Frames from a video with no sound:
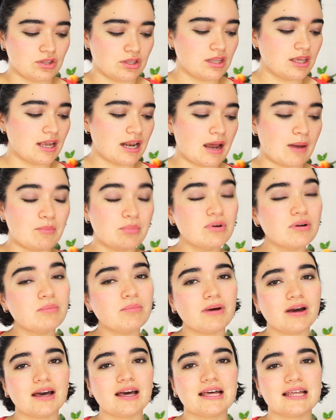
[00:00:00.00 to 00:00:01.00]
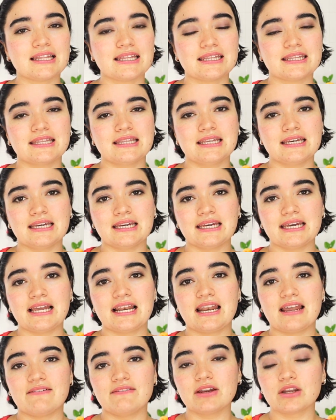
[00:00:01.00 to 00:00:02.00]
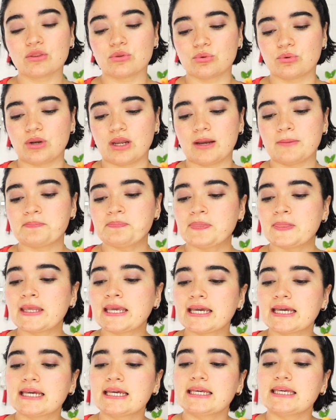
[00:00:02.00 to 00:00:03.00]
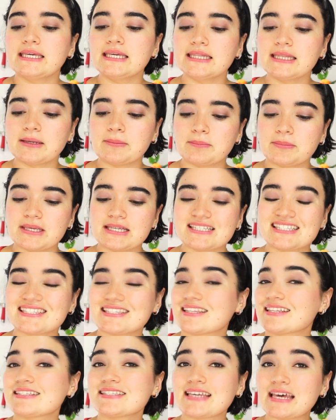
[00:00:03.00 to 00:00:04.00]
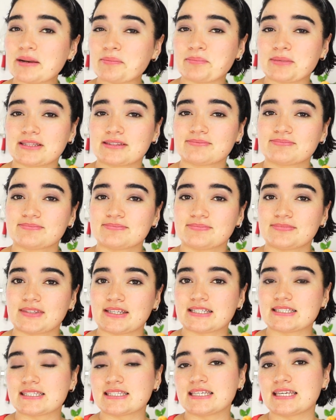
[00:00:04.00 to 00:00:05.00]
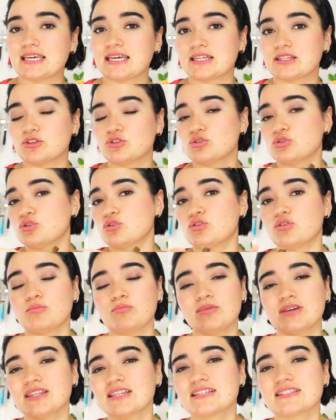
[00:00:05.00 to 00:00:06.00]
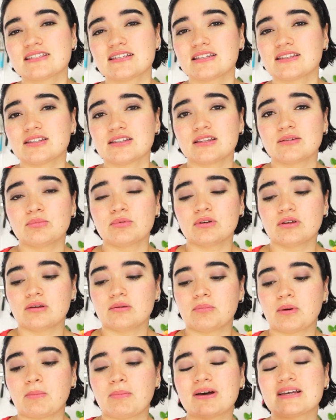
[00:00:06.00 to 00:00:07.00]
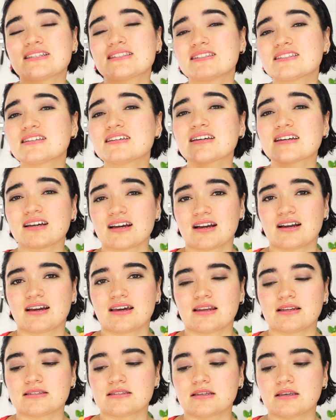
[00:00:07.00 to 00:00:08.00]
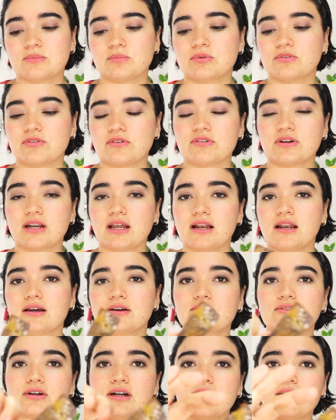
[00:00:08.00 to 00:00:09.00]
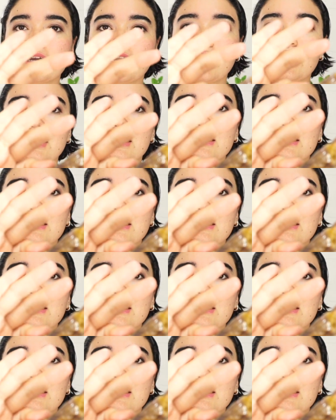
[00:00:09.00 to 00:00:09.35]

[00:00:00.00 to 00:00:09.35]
de la pulpa de la verdura y también se desarman. Así que no conviene hacer este tipo de papas sin cáscara. Así que por favor habla con cáscara